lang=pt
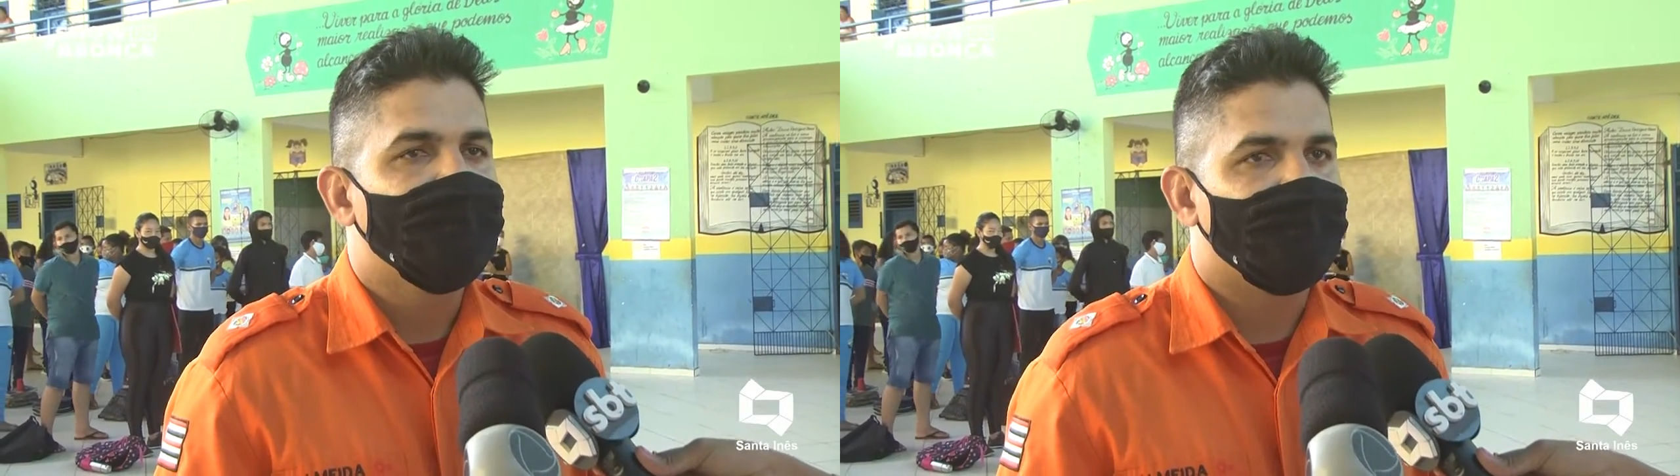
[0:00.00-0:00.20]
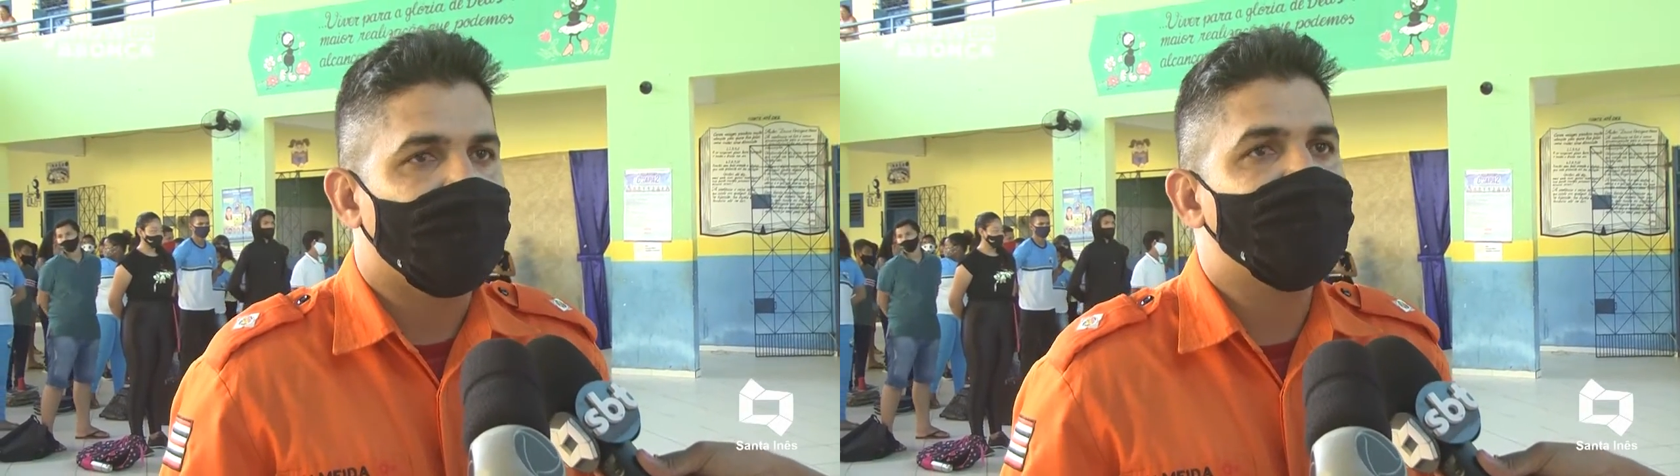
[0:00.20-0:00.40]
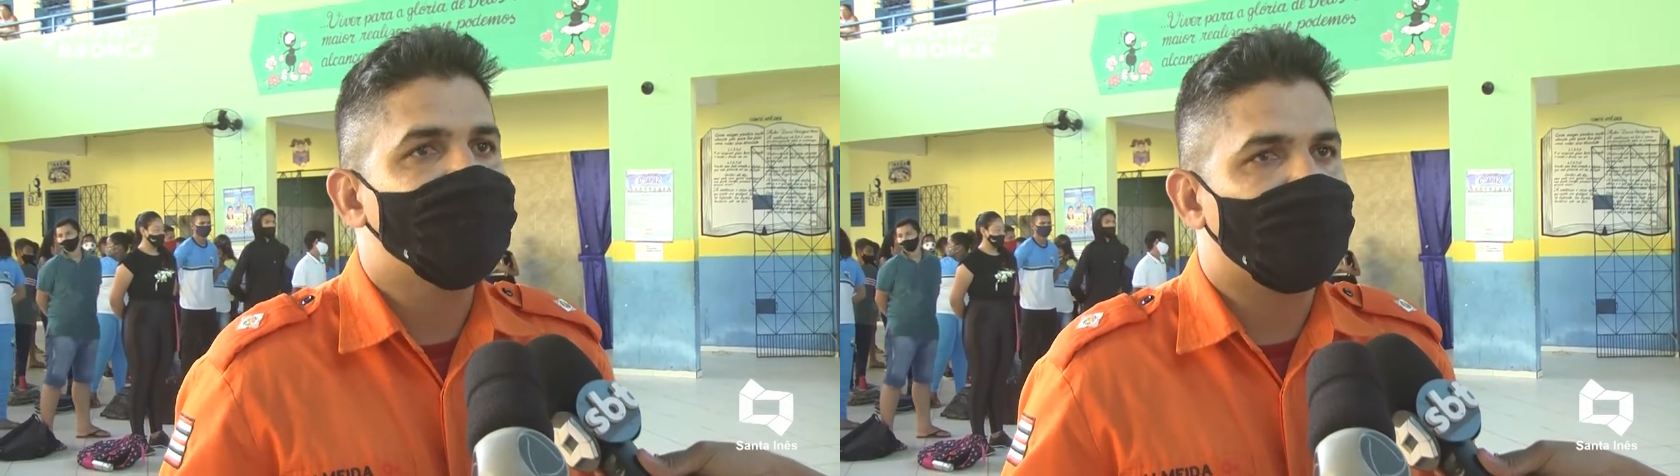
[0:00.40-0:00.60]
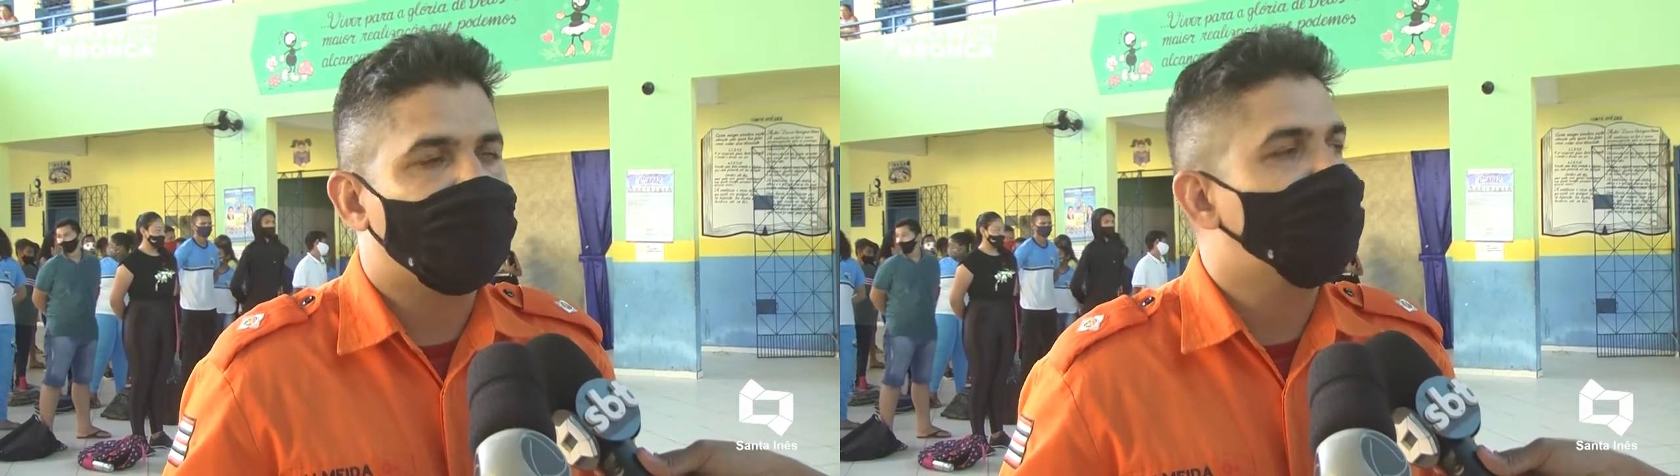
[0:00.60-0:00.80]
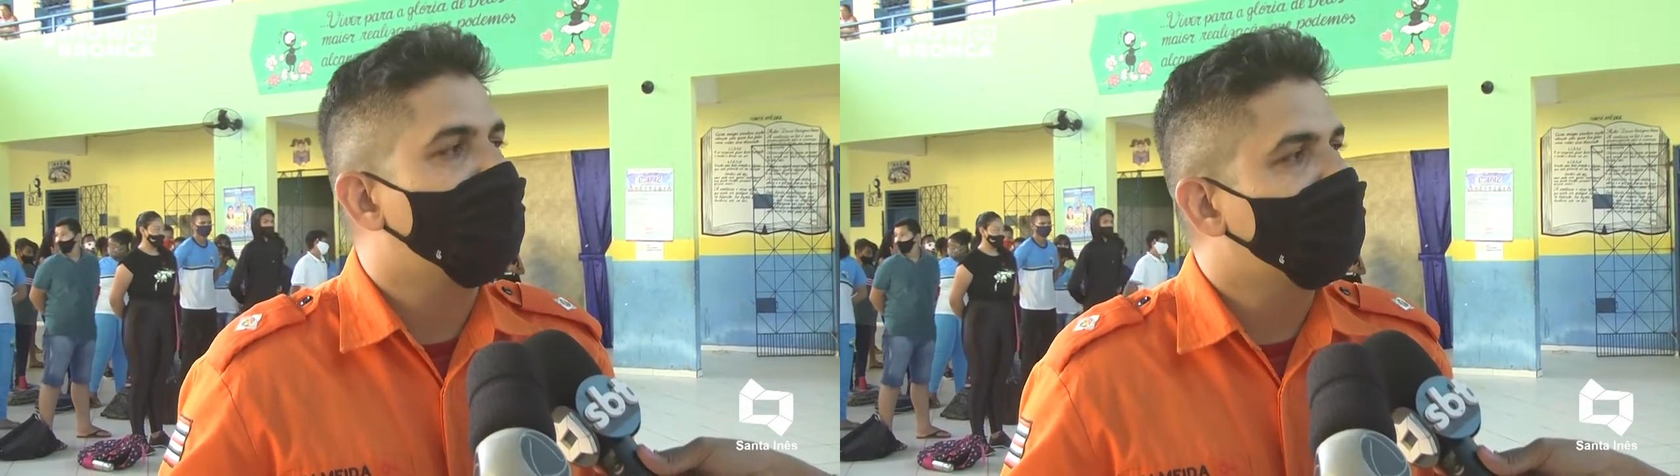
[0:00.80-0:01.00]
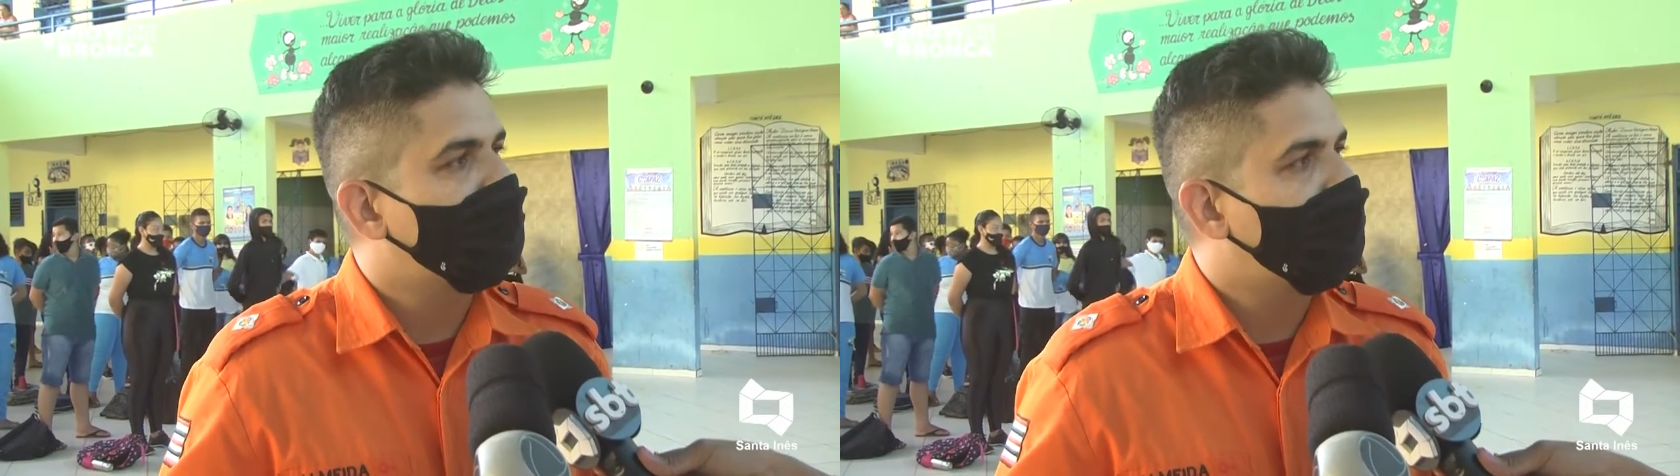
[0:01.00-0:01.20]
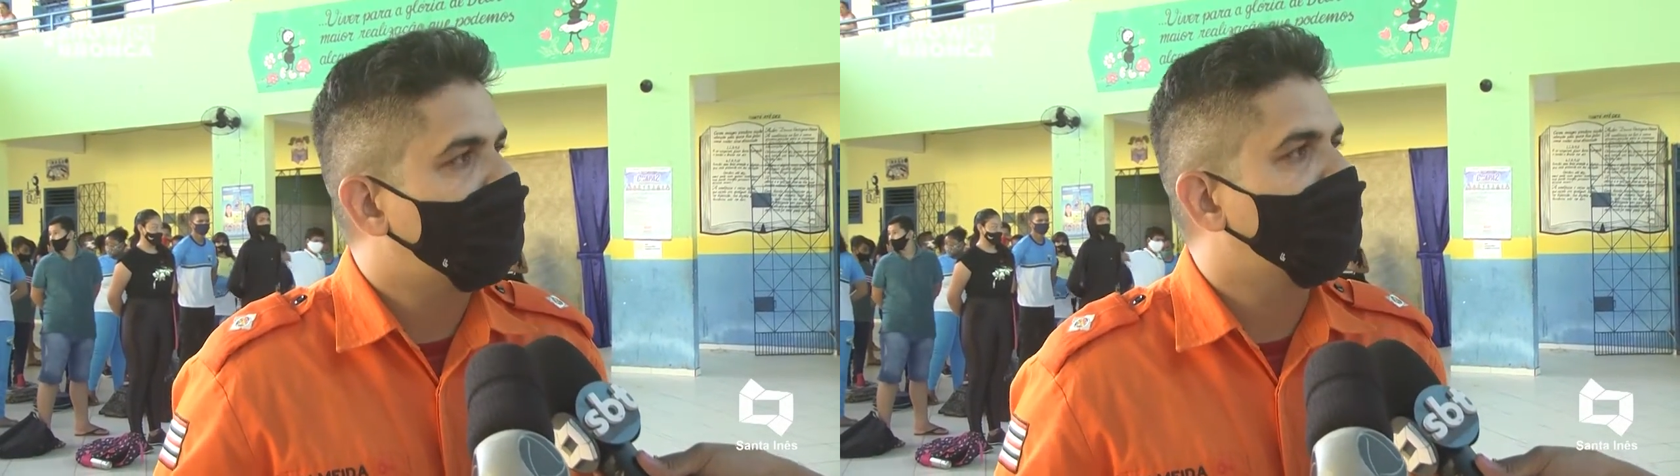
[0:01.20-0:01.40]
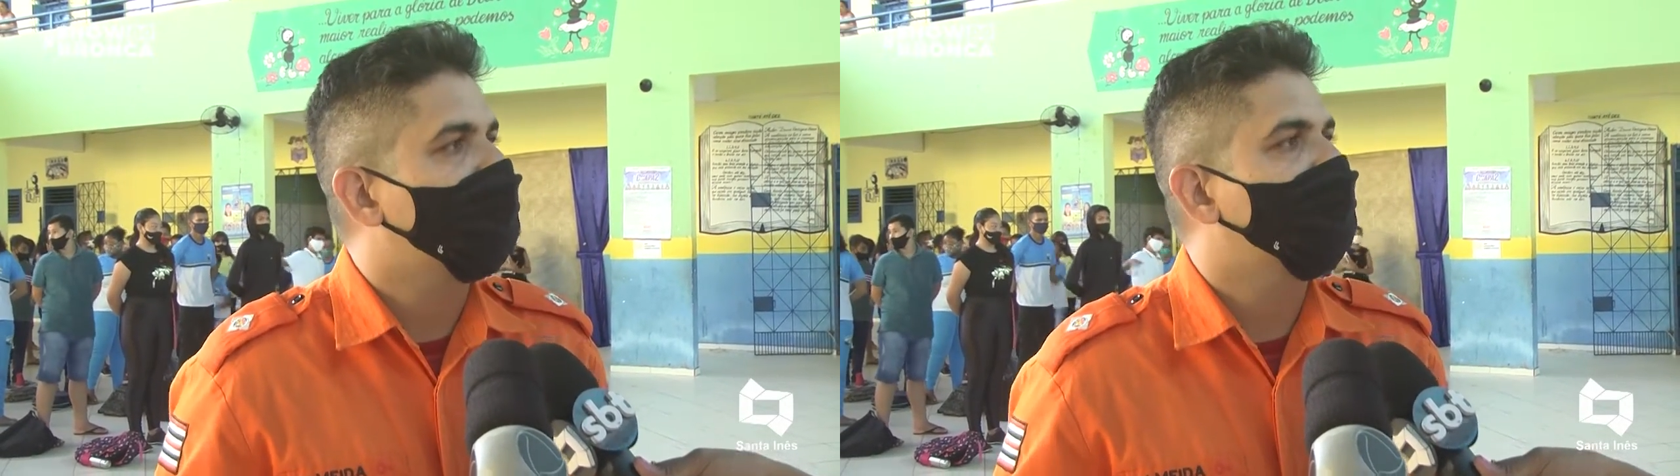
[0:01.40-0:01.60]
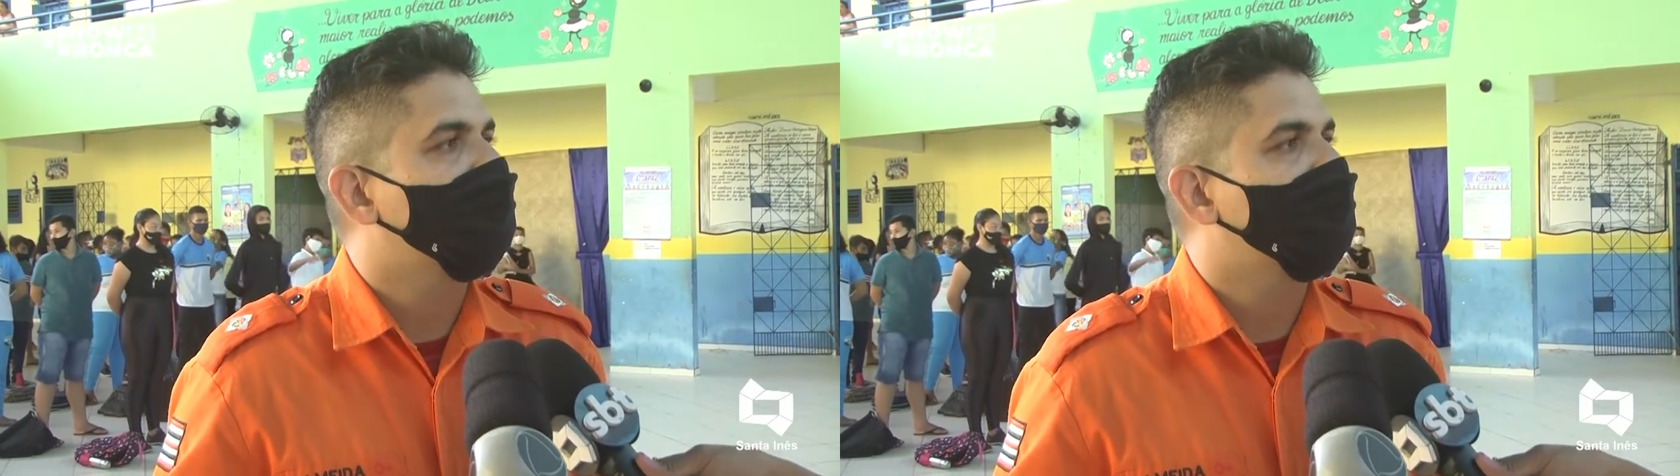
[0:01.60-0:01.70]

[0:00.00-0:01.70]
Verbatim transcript: É. Já de acordo com o tempo,